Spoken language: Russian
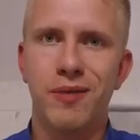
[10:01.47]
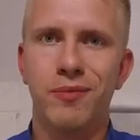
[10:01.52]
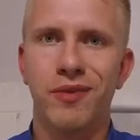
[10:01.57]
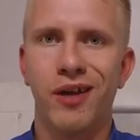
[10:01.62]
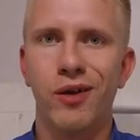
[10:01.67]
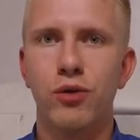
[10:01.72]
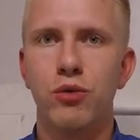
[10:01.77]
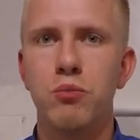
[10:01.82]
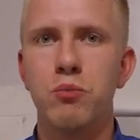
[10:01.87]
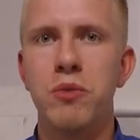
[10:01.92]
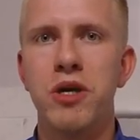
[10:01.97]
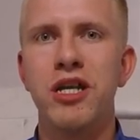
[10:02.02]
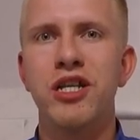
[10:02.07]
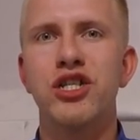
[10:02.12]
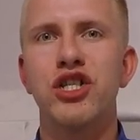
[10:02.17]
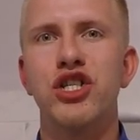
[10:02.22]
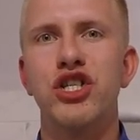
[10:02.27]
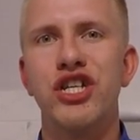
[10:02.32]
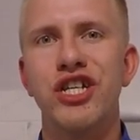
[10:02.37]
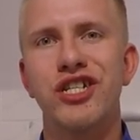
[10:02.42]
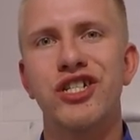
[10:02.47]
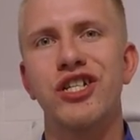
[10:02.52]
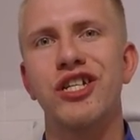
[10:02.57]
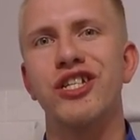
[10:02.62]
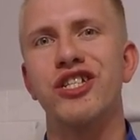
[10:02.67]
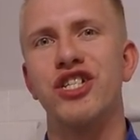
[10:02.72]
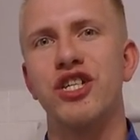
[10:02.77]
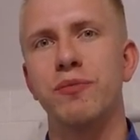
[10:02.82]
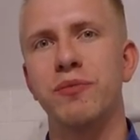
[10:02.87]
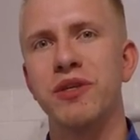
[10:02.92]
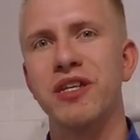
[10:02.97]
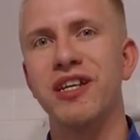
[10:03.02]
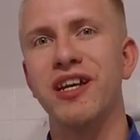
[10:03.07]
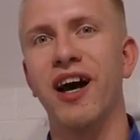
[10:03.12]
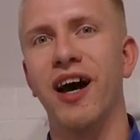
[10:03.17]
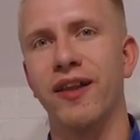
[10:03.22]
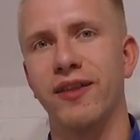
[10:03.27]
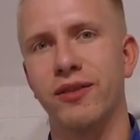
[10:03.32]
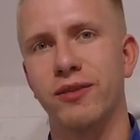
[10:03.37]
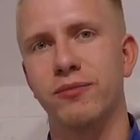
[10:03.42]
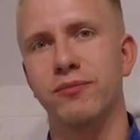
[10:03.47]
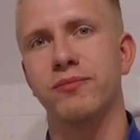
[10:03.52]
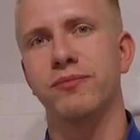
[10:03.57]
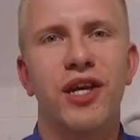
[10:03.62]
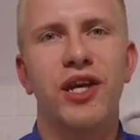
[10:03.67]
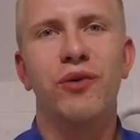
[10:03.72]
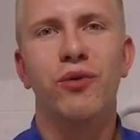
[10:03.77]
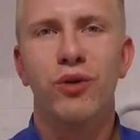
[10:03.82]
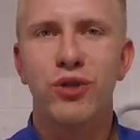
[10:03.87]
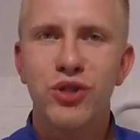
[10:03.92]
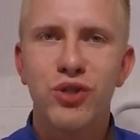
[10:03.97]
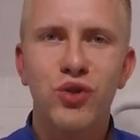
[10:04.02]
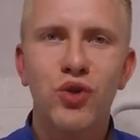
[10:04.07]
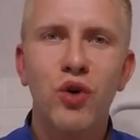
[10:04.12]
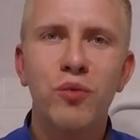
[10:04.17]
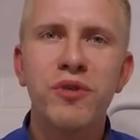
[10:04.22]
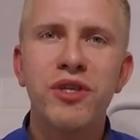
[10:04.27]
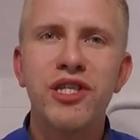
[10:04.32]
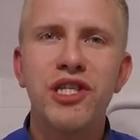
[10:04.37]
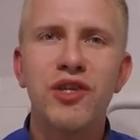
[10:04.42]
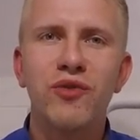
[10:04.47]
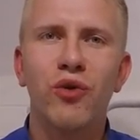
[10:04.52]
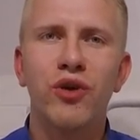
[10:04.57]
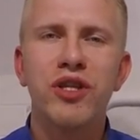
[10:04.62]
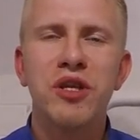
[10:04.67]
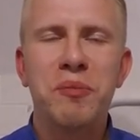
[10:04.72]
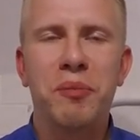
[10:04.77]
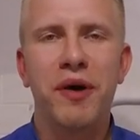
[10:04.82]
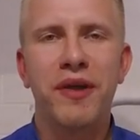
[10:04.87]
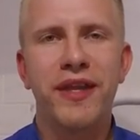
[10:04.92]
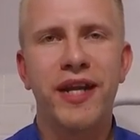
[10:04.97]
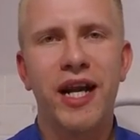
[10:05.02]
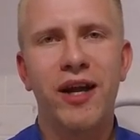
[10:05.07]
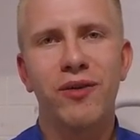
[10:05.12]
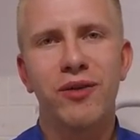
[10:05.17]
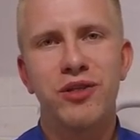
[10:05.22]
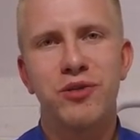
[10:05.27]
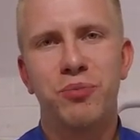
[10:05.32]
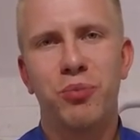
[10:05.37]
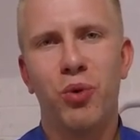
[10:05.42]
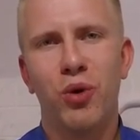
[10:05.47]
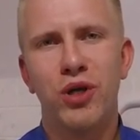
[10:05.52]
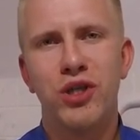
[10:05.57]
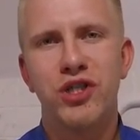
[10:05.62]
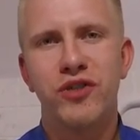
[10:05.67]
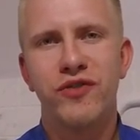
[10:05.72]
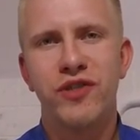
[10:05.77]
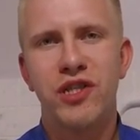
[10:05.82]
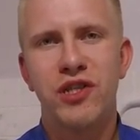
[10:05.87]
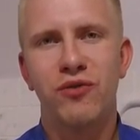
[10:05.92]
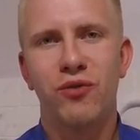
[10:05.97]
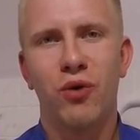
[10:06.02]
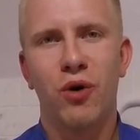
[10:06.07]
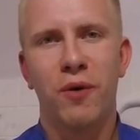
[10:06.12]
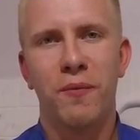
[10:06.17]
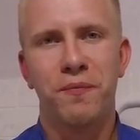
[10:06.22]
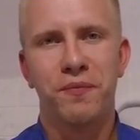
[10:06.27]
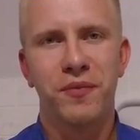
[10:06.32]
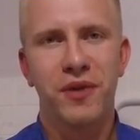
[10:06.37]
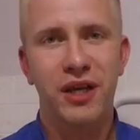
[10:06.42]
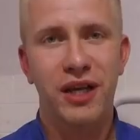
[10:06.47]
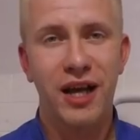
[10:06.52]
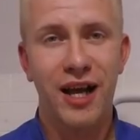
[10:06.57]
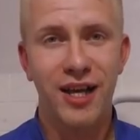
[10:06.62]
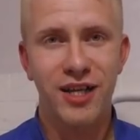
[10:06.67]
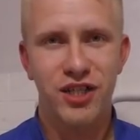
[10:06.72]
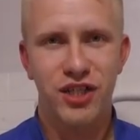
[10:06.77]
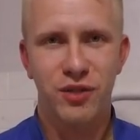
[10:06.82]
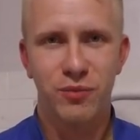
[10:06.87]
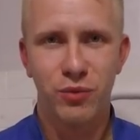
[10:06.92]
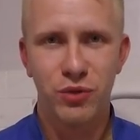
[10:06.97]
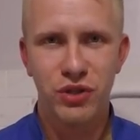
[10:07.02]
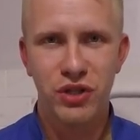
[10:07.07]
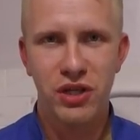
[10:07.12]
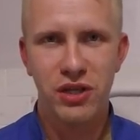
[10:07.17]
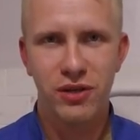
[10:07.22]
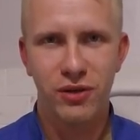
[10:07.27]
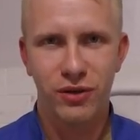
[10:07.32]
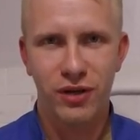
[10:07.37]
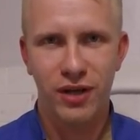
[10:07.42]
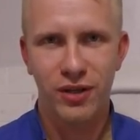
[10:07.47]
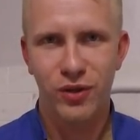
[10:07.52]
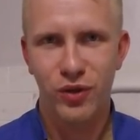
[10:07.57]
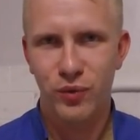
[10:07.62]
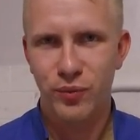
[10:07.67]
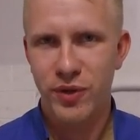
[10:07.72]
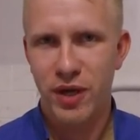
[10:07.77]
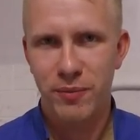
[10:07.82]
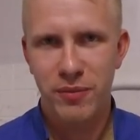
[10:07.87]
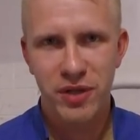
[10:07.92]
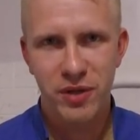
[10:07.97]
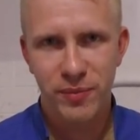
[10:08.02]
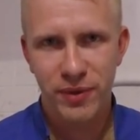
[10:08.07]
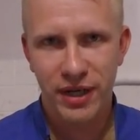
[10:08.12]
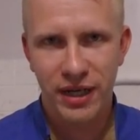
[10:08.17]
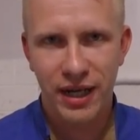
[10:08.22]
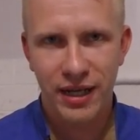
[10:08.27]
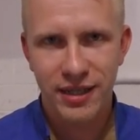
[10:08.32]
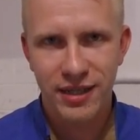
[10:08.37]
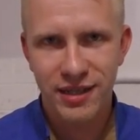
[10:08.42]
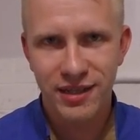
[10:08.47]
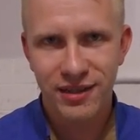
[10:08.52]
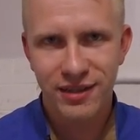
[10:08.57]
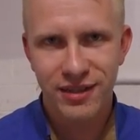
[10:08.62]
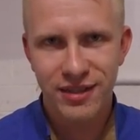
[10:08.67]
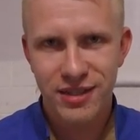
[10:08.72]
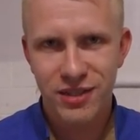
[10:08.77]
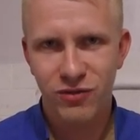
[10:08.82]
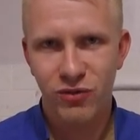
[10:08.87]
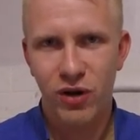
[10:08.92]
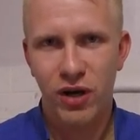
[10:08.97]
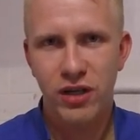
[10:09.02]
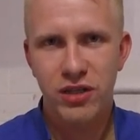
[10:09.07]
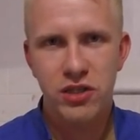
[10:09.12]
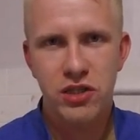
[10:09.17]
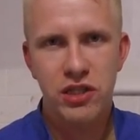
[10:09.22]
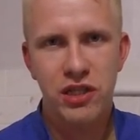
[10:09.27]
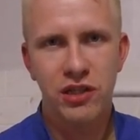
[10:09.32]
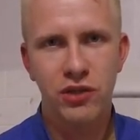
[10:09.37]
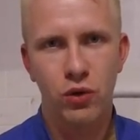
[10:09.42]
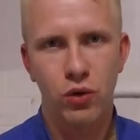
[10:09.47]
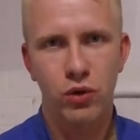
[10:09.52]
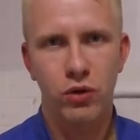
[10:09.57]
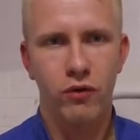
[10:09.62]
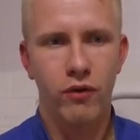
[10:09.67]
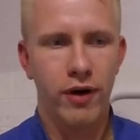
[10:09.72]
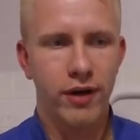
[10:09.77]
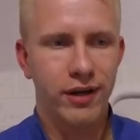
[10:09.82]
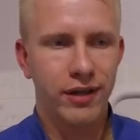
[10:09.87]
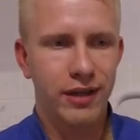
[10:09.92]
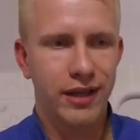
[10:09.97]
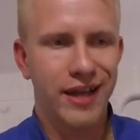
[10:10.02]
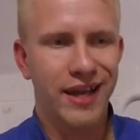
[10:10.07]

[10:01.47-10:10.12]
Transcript: им дают меньше, нежели чем гигантам. И вот что мне сегодня понравилось больше всего? каждому дилеру, к которому я бы не приходил, называя цену, он говорил,